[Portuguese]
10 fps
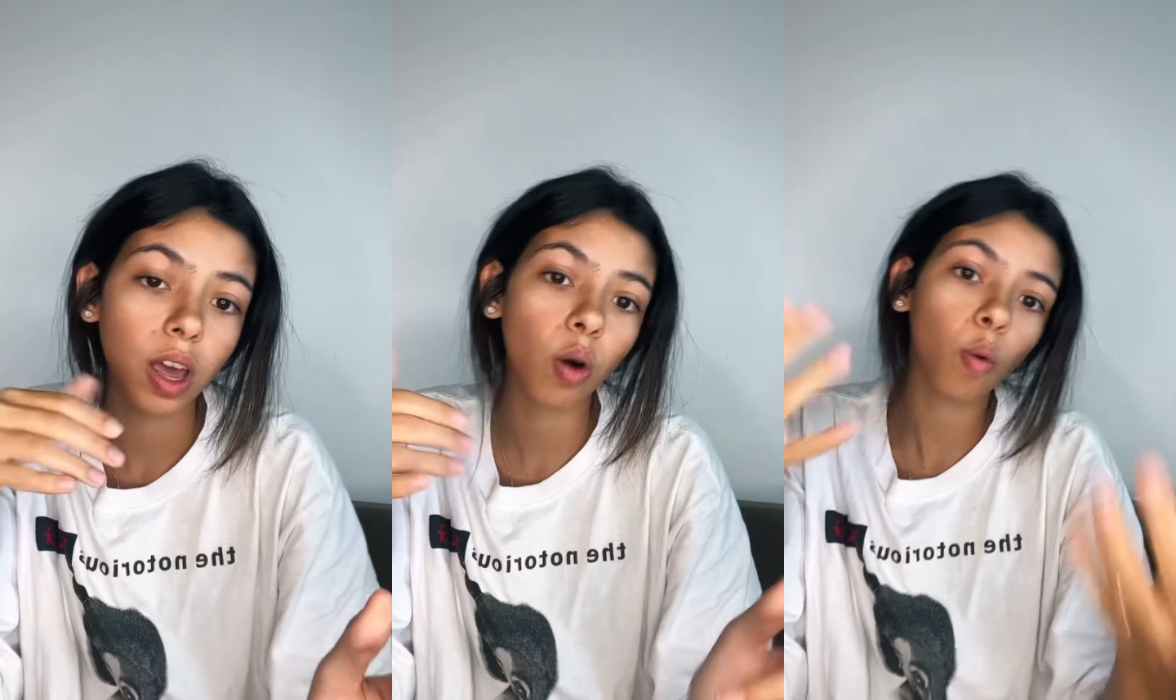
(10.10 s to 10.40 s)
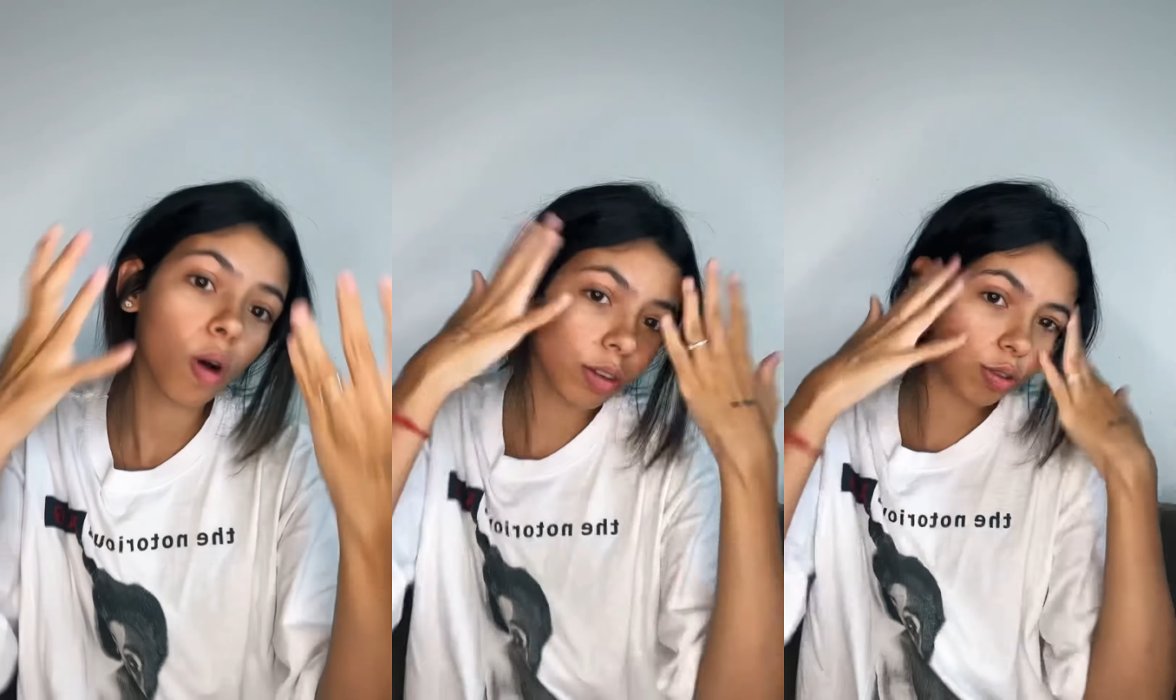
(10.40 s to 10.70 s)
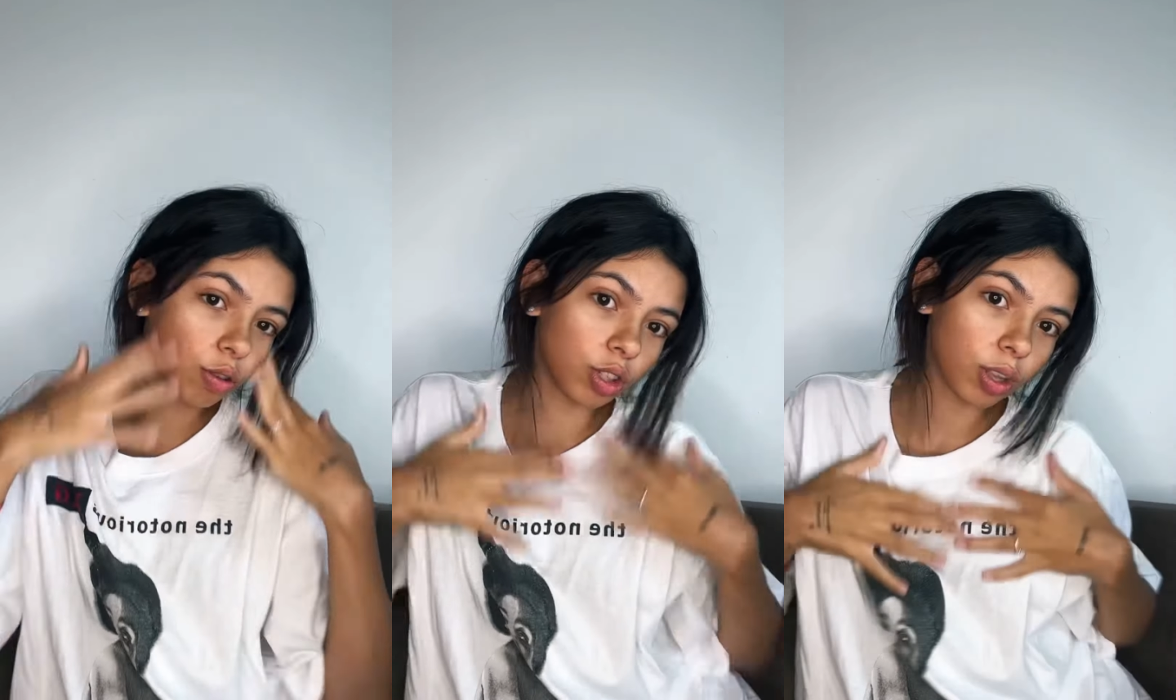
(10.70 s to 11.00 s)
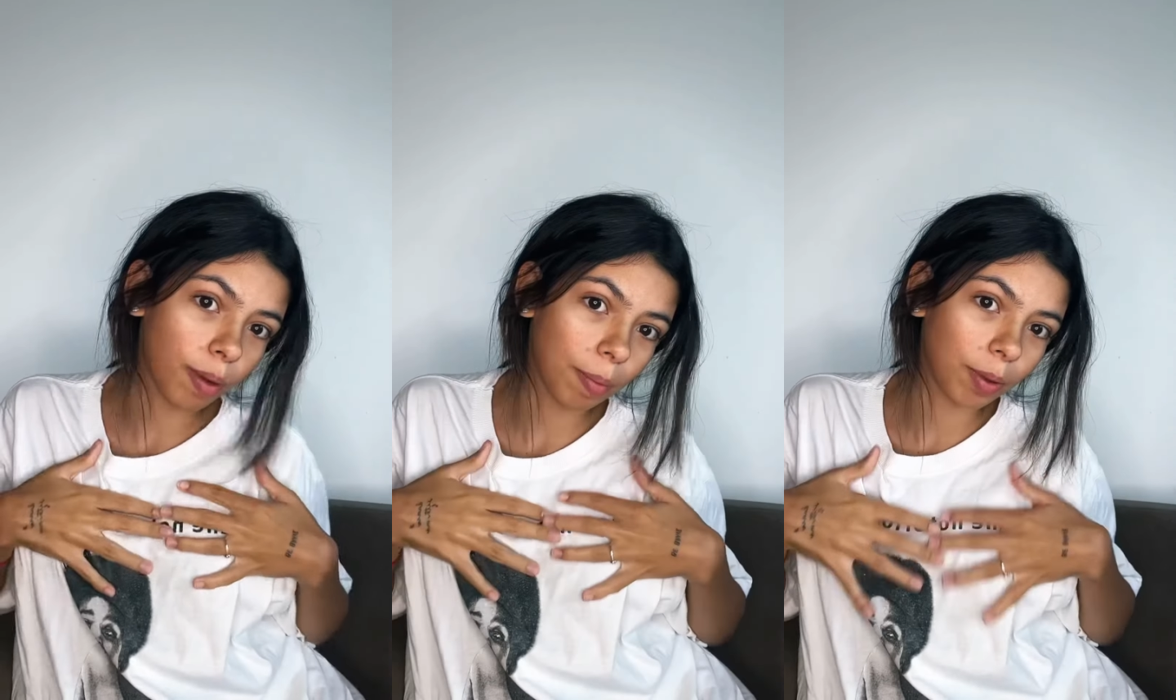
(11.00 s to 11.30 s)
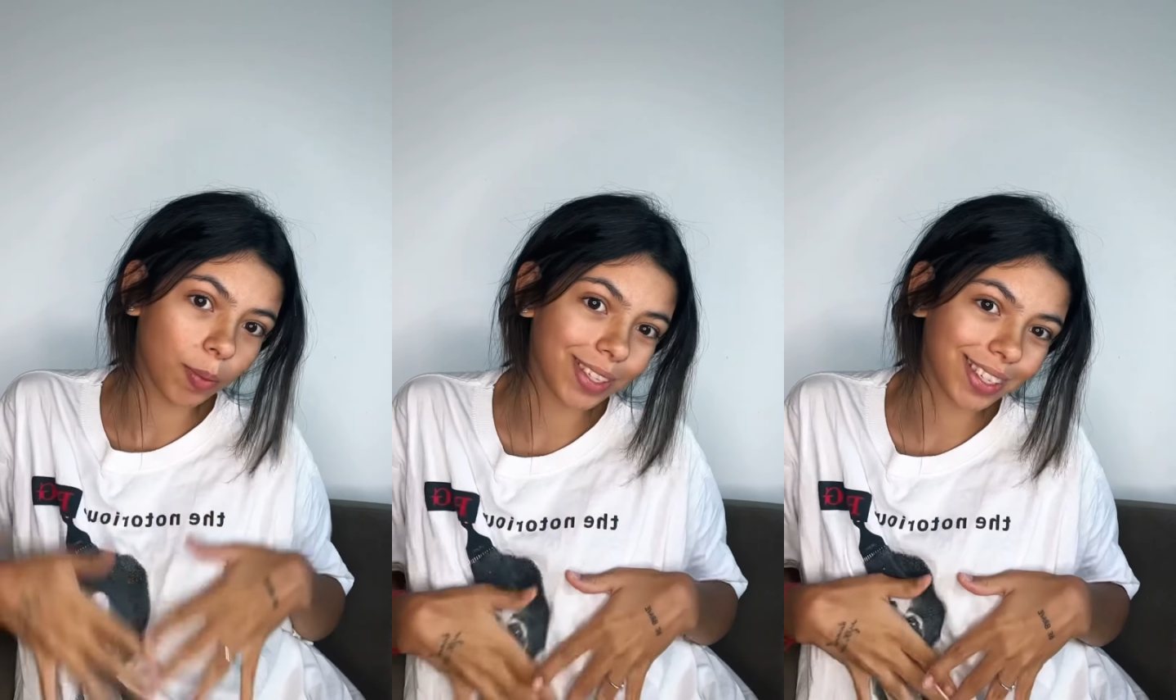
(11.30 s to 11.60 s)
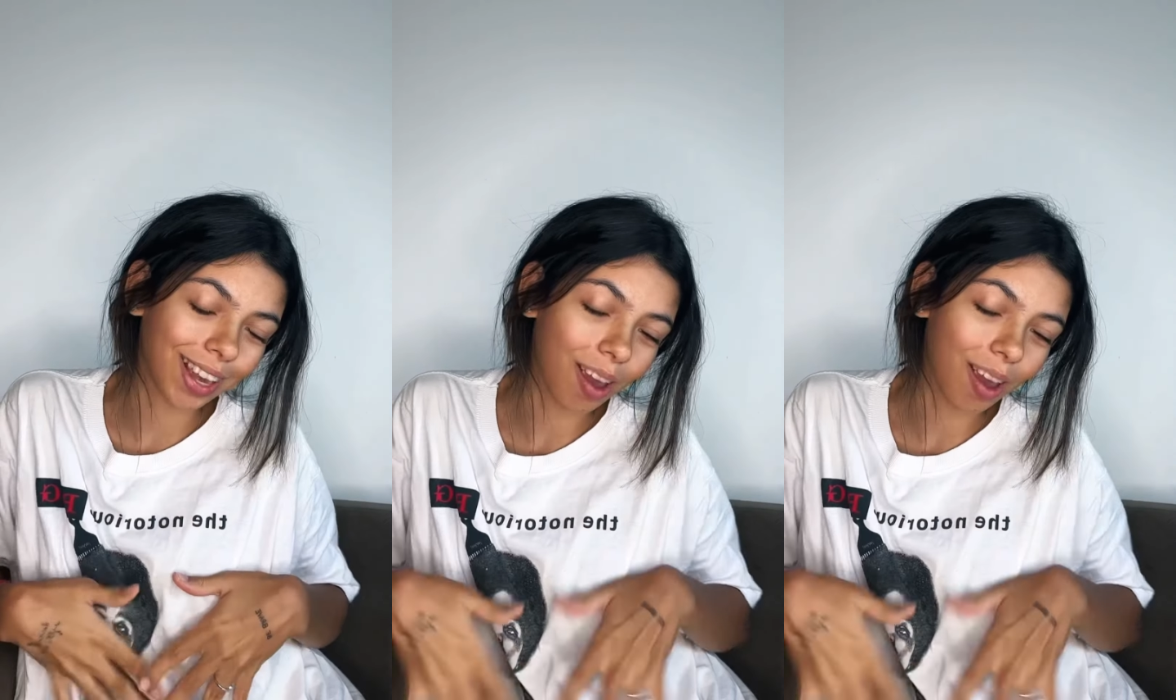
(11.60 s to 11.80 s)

Eu, quando estou de TPM, então assim,